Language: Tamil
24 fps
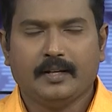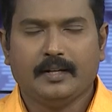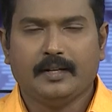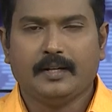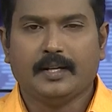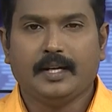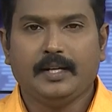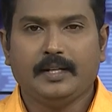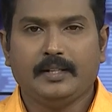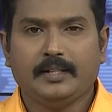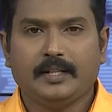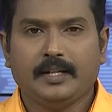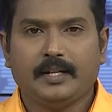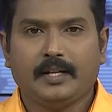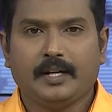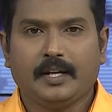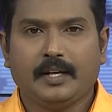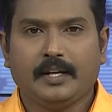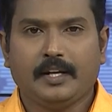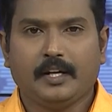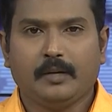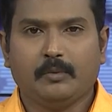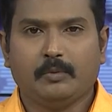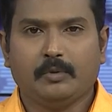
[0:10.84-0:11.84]
நலிந்த
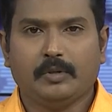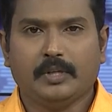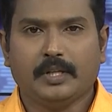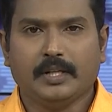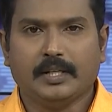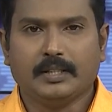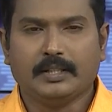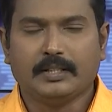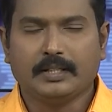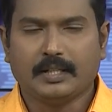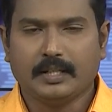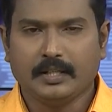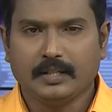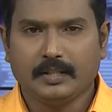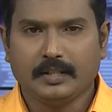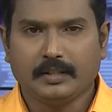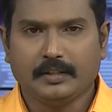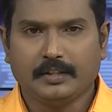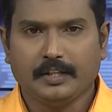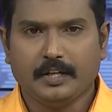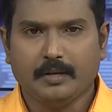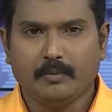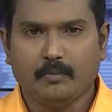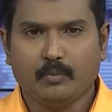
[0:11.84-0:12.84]
நிலையில் உள்ள
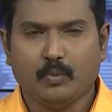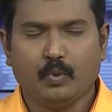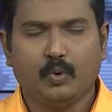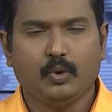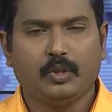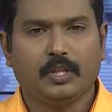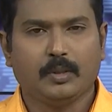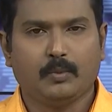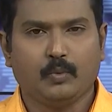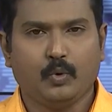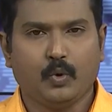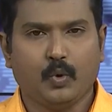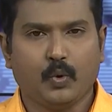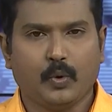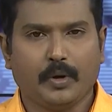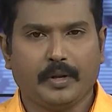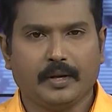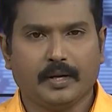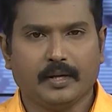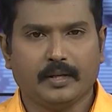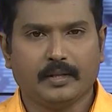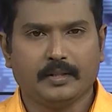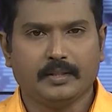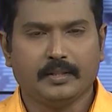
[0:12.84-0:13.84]
கழகத்தின் மூத்த
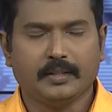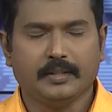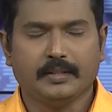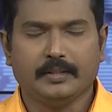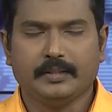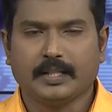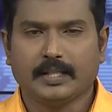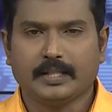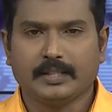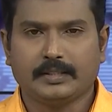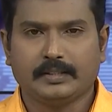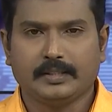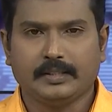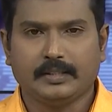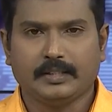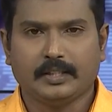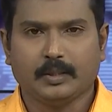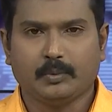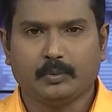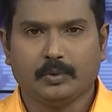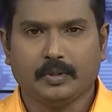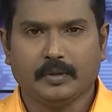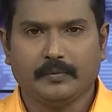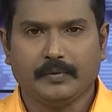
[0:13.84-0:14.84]
முன்னோடிகளுக்கு நலத்திட்ட
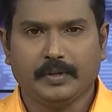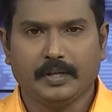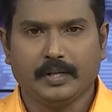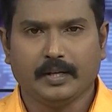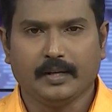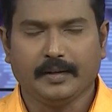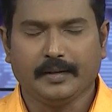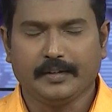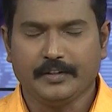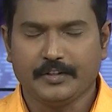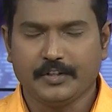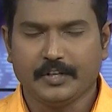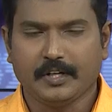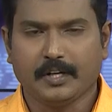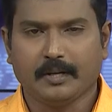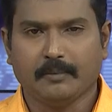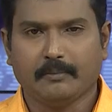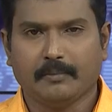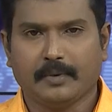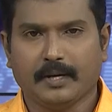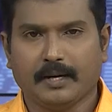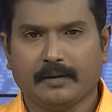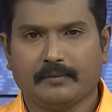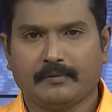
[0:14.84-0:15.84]
உதவிகளை
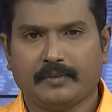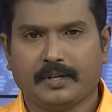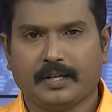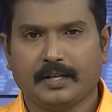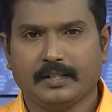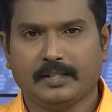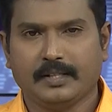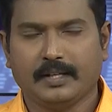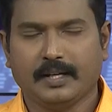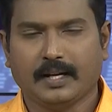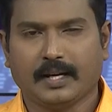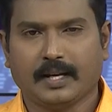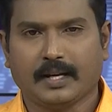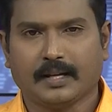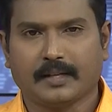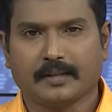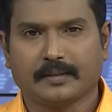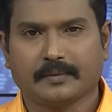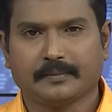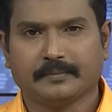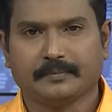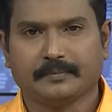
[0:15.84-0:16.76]
சின்னம்மா வழங்குகிறார்